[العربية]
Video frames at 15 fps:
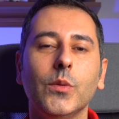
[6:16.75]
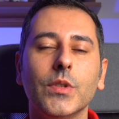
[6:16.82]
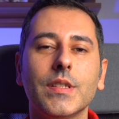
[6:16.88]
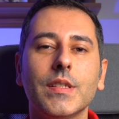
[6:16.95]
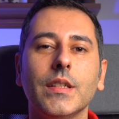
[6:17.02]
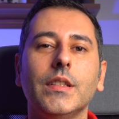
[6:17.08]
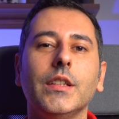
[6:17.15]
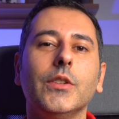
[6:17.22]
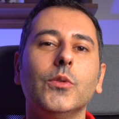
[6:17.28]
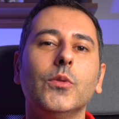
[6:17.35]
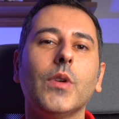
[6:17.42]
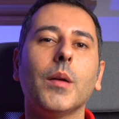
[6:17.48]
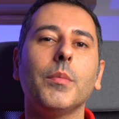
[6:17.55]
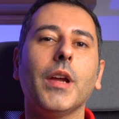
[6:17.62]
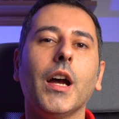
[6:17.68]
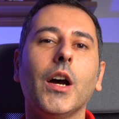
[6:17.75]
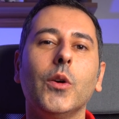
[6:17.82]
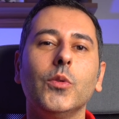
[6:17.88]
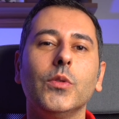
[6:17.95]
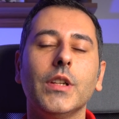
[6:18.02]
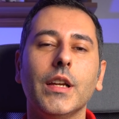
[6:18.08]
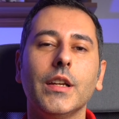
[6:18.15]
والسي دي او عم
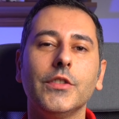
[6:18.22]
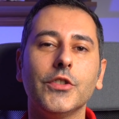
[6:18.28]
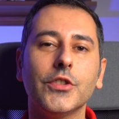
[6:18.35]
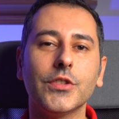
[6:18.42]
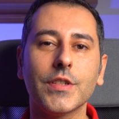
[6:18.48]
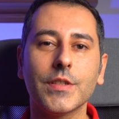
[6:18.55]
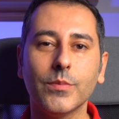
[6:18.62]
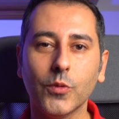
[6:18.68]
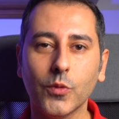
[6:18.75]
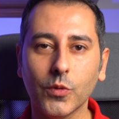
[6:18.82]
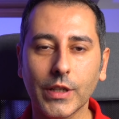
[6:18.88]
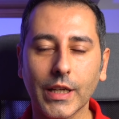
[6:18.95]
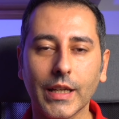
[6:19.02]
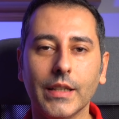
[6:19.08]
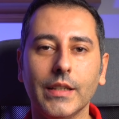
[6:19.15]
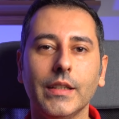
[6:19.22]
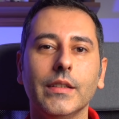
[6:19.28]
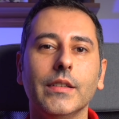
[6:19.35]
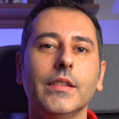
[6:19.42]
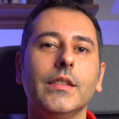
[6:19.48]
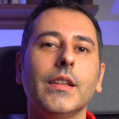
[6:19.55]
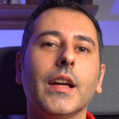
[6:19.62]
بيحاولوا الان يجتذبوا
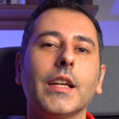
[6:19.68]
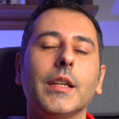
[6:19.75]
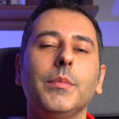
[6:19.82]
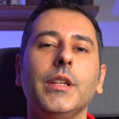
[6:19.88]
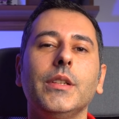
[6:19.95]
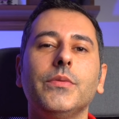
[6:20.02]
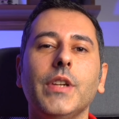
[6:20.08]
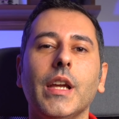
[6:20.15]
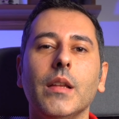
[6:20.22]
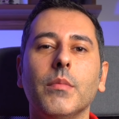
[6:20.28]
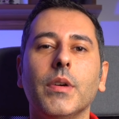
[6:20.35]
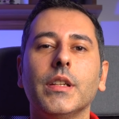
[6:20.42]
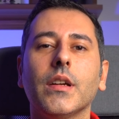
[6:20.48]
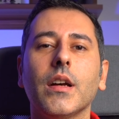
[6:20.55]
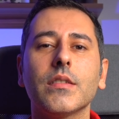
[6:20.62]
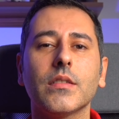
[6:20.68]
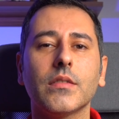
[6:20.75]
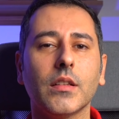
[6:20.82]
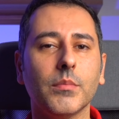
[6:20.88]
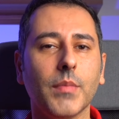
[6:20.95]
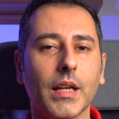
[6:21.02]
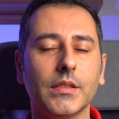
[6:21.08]
يعني الناخبين في المانيا خاصه
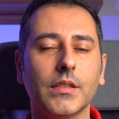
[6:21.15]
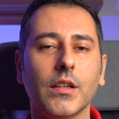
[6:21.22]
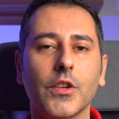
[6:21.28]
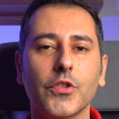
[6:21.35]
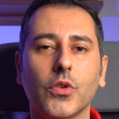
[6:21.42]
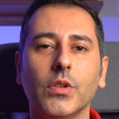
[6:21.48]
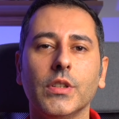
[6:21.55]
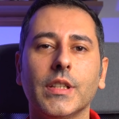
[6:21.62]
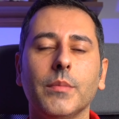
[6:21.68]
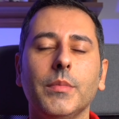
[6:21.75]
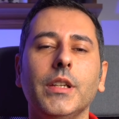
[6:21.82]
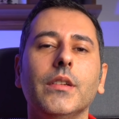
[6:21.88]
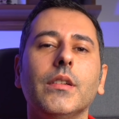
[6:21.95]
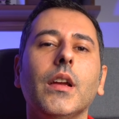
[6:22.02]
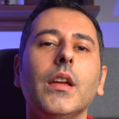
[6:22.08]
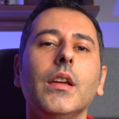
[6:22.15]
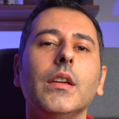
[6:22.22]
بعد تراجعهم الكبير